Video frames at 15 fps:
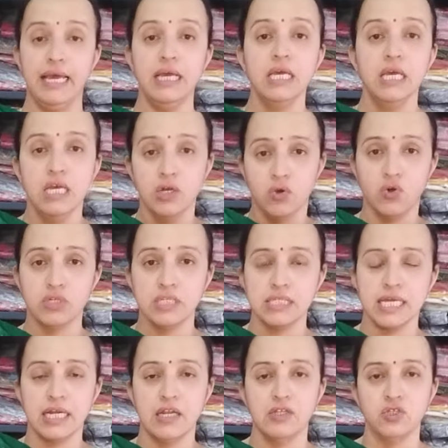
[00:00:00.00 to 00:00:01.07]
है कॉटन
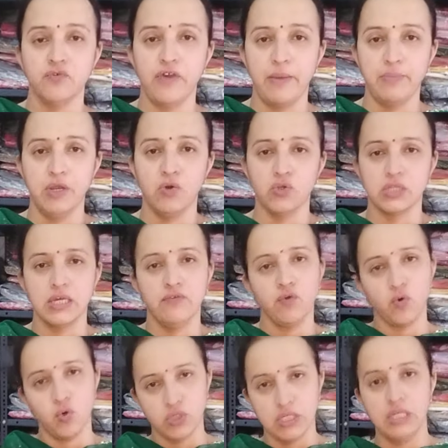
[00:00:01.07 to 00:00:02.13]
साटिन जो फैब्रिक होता है वो
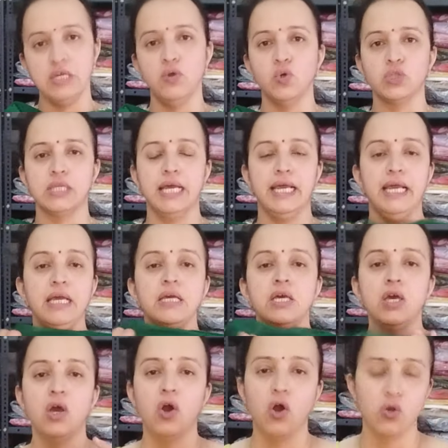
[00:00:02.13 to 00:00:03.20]
कॉटन ही होता है
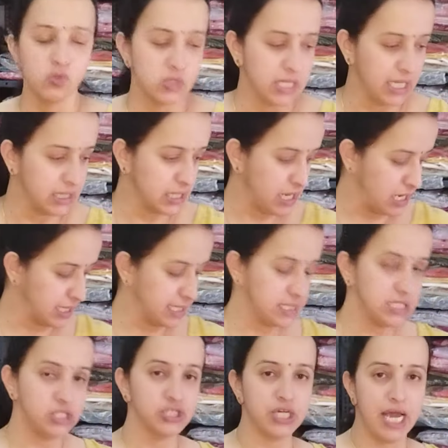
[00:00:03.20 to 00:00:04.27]
और उसके अंदर हल्की
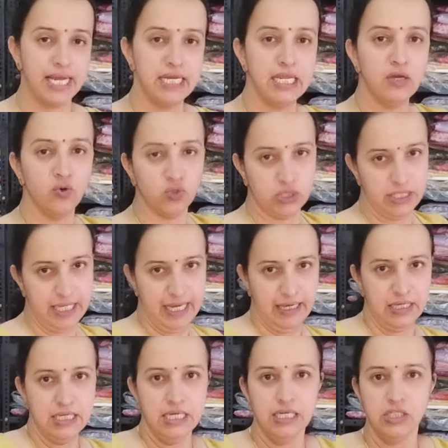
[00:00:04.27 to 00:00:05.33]
सी शाइनिंग होती है
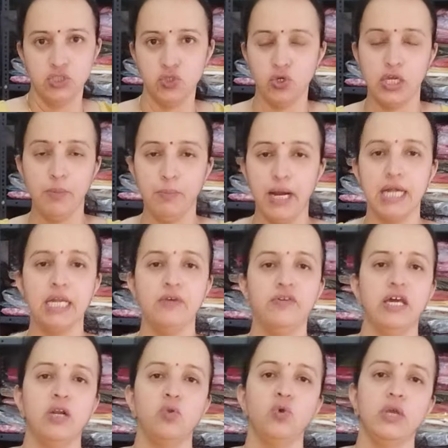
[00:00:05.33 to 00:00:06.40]
जो कि पार्टी
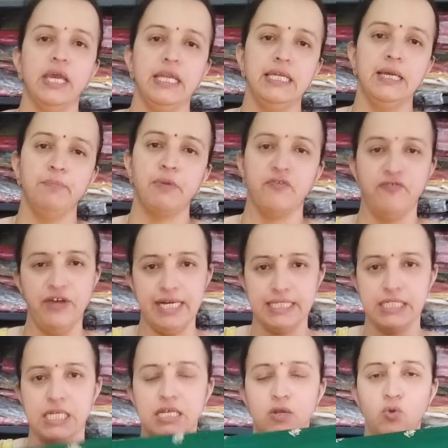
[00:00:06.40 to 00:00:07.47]
वेयर लुक के लिए
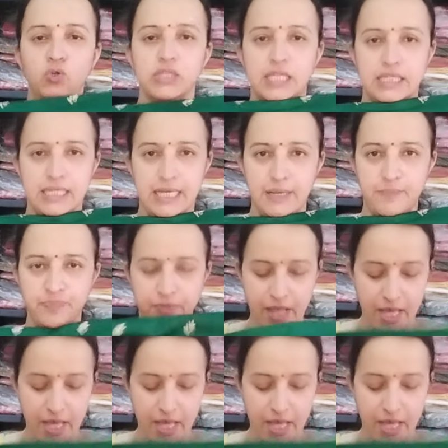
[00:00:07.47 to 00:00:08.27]
परफेक्ट लुक देता है